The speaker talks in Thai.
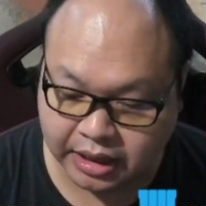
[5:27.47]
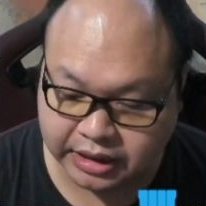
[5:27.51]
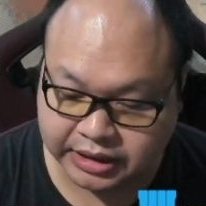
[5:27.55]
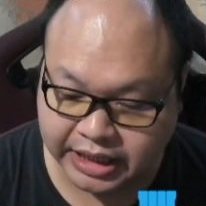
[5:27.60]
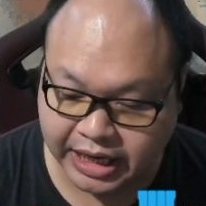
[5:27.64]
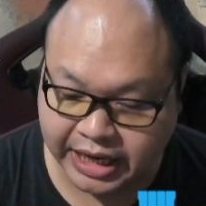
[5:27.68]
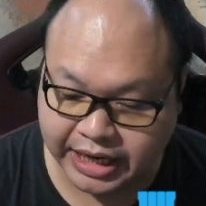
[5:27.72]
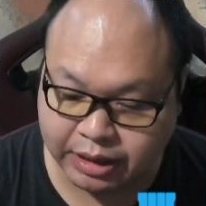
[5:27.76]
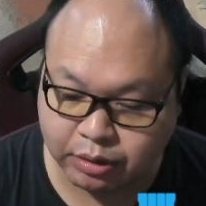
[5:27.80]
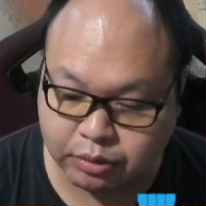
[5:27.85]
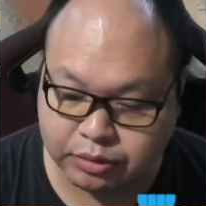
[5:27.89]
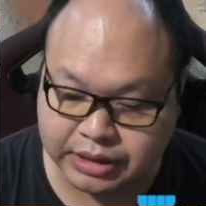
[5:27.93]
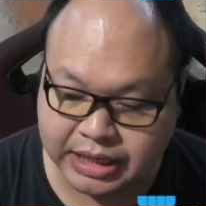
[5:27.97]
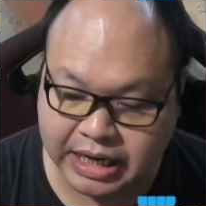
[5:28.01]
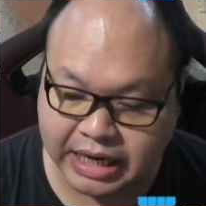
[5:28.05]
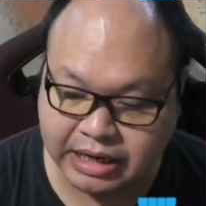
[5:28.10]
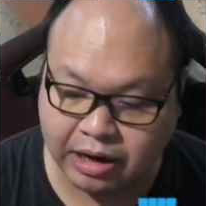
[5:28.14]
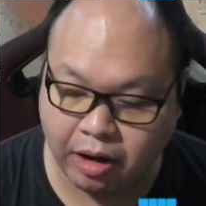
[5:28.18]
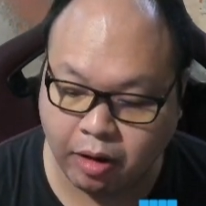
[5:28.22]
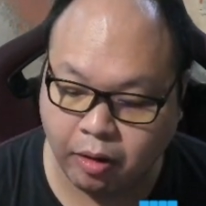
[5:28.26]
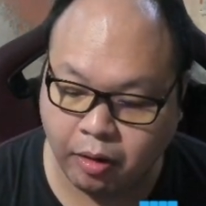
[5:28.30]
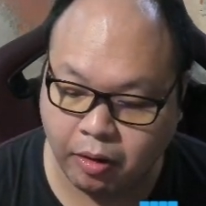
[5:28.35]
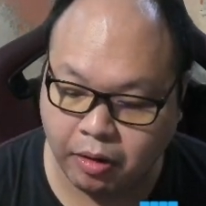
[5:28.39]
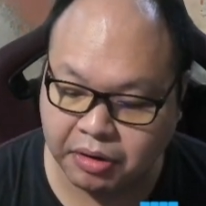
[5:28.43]
ใช้กุญแจ
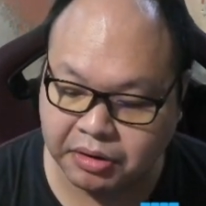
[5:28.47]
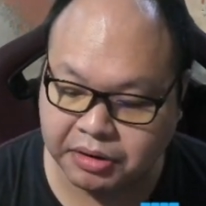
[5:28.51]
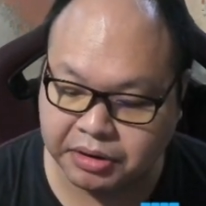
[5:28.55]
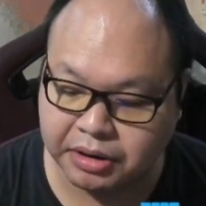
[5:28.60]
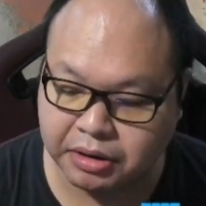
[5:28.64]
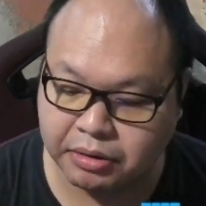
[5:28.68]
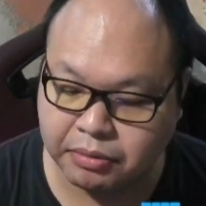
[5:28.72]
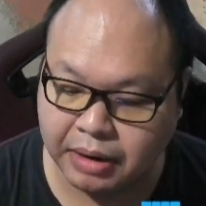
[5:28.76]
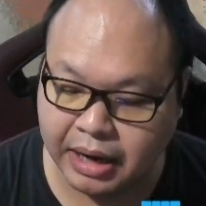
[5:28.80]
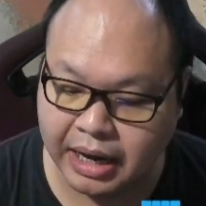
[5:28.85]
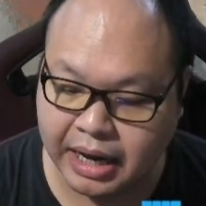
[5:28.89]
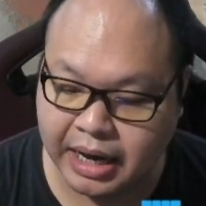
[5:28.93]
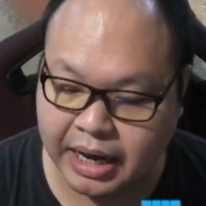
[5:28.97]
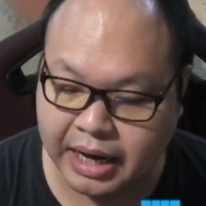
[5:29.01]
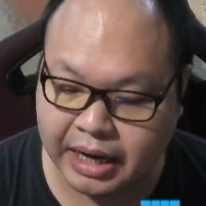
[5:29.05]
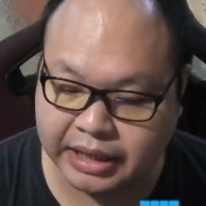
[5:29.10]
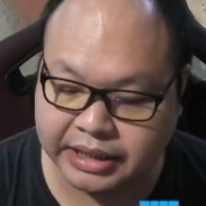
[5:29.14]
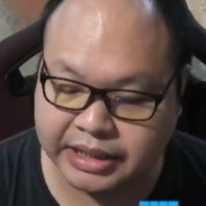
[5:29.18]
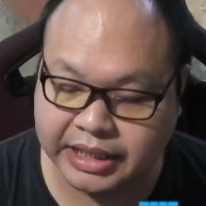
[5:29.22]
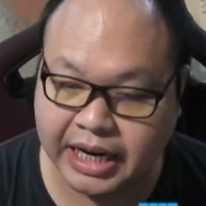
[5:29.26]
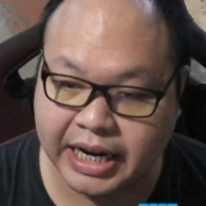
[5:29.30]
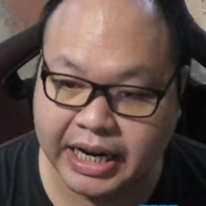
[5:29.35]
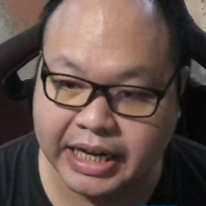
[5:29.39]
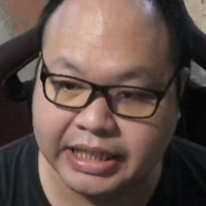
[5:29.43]
ทองหรือว่า
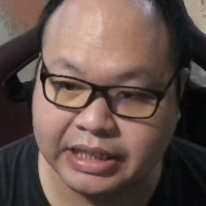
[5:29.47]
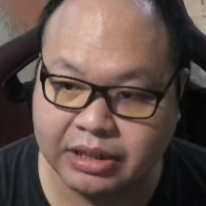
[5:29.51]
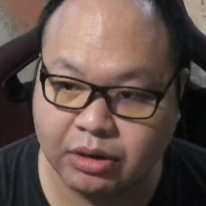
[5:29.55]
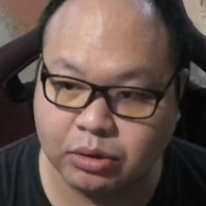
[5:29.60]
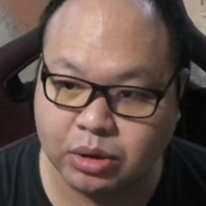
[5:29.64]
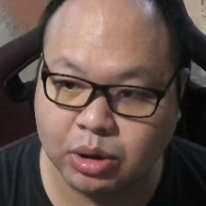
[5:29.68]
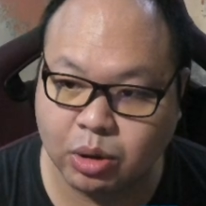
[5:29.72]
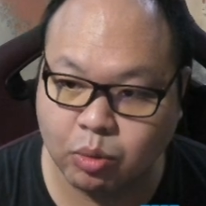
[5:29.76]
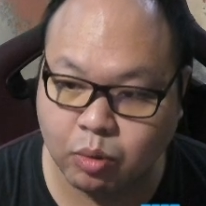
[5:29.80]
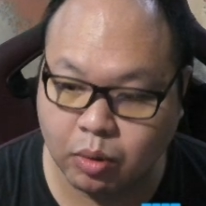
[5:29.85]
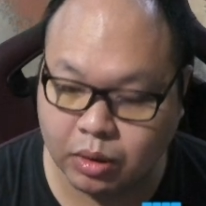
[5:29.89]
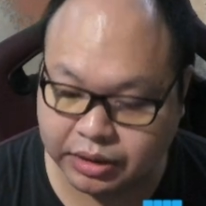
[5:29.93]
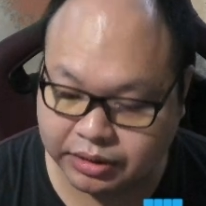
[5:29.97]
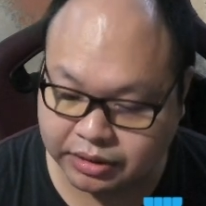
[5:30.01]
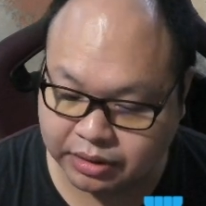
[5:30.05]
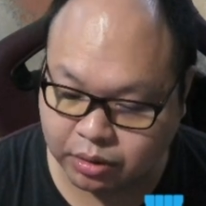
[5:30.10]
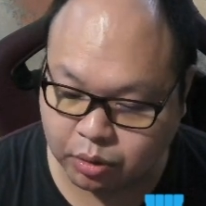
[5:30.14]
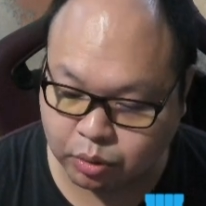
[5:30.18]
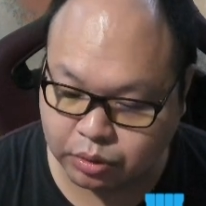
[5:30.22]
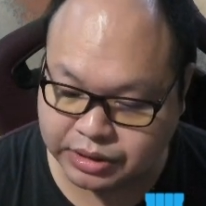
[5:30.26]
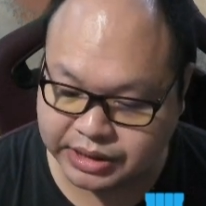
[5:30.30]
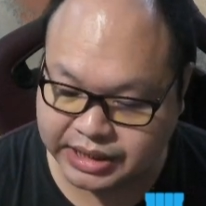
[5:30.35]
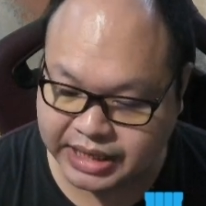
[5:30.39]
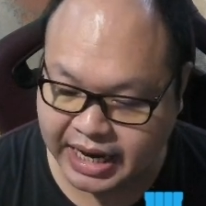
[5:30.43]
ใช้เจ้าตัว
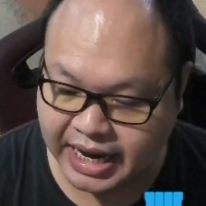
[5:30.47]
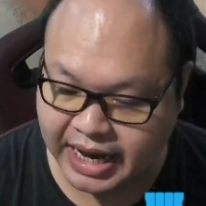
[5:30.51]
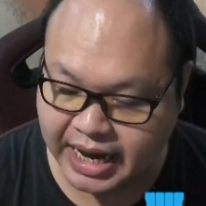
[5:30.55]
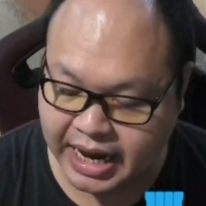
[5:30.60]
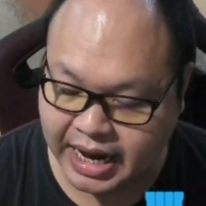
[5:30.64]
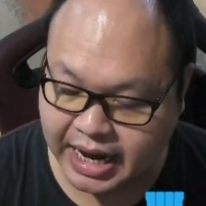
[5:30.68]
กุญแจ